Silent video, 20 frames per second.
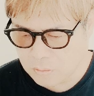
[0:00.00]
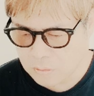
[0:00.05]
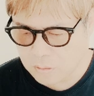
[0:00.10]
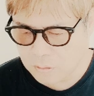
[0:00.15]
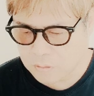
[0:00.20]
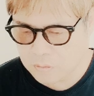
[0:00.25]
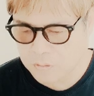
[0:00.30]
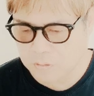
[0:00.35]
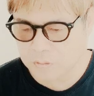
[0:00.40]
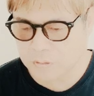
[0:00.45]
だろ
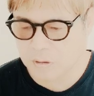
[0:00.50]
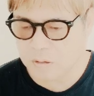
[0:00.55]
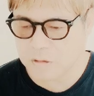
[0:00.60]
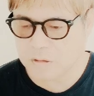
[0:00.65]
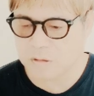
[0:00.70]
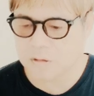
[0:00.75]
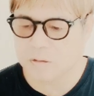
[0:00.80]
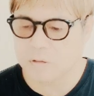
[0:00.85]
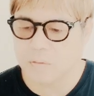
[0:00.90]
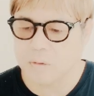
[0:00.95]
う週
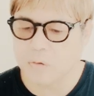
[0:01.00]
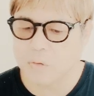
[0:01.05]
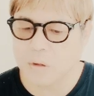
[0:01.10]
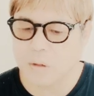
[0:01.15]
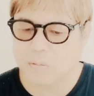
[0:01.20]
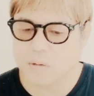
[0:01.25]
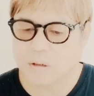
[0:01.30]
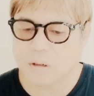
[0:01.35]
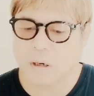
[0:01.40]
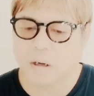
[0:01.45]
刊実話
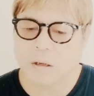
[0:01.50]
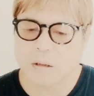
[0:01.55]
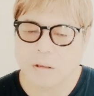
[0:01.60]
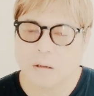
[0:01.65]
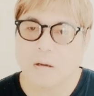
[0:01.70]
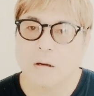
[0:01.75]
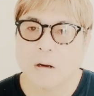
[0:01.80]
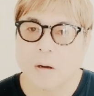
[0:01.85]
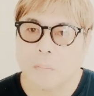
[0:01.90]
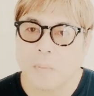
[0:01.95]
ウェブか
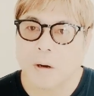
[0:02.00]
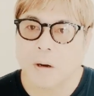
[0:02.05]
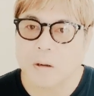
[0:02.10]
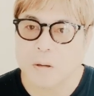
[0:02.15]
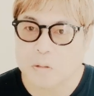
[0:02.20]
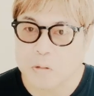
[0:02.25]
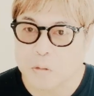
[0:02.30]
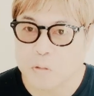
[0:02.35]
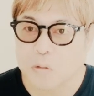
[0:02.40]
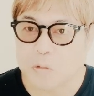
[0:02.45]
だからまあ
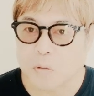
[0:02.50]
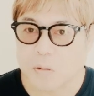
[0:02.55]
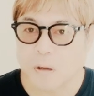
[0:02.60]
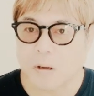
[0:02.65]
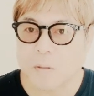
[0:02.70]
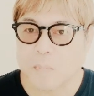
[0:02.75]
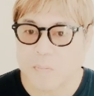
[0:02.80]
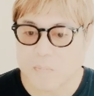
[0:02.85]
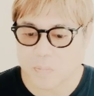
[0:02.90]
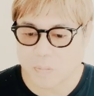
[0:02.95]
ちょっと
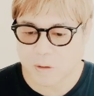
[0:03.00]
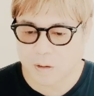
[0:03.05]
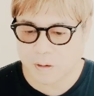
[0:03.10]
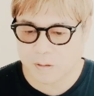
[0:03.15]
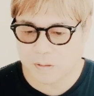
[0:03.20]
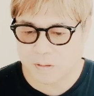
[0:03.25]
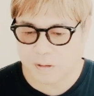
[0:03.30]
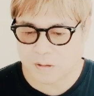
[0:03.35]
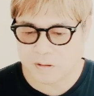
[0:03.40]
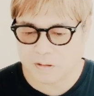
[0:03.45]
ね
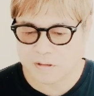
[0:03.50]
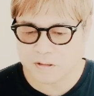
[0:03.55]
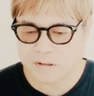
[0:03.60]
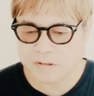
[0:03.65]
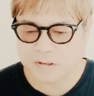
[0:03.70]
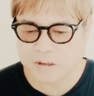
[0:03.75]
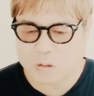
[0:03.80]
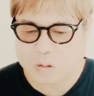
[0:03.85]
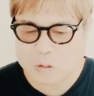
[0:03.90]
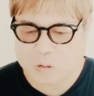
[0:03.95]
変な話で
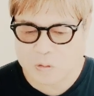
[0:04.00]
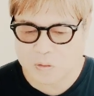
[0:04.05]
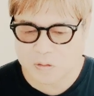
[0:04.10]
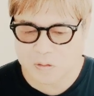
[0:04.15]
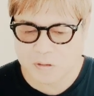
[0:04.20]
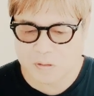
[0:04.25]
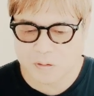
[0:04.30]
すけど